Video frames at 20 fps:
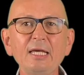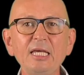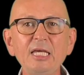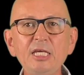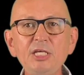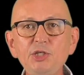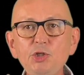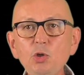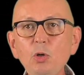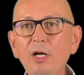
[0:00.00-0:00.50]

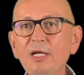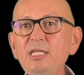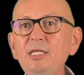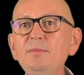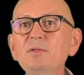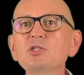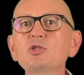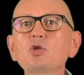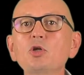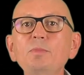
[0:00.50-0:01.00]
Еще одним
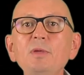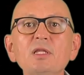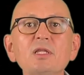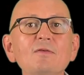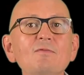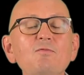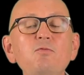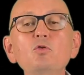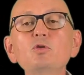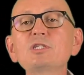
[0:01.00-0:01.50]
инструментом
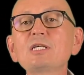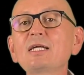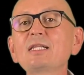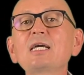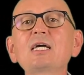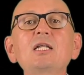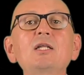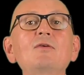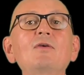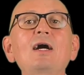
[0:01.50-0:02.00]

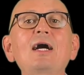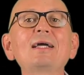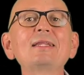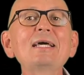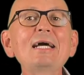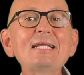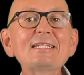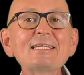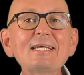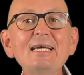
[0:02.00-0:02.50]
функционального
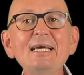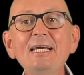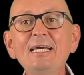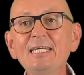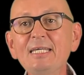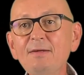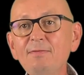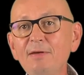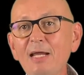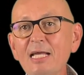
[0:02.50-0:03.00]
анализа
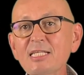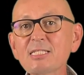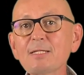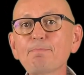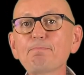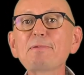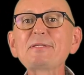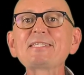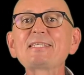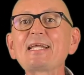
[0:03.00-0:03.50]
является
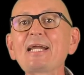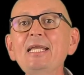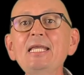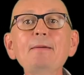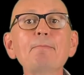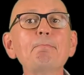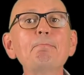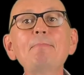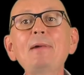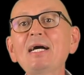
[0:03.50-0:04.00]
построение
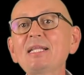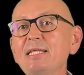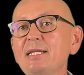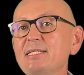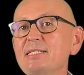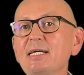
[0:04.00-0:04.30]
матрицы